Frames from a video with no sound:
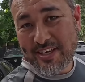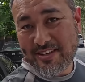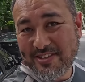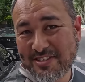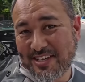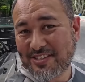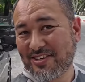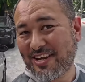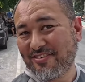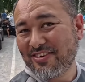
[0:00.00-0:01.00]
aqui um
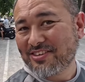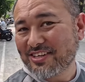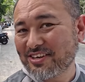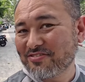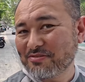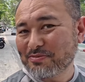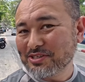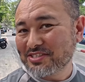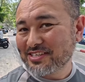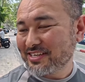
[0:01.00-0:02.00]
estacionamento aqui pro
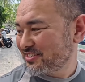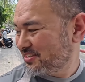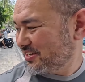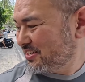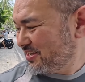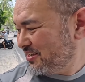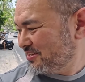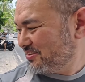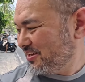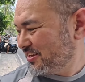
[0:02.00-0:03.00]
poçante aqui,
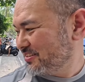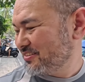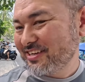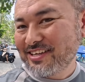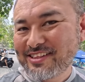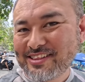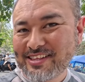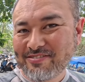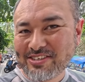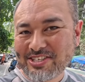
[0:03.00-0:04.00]
ó.
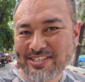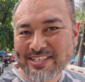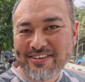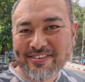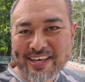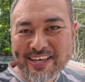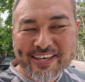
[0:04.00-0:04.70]
Eita bexiga, velho.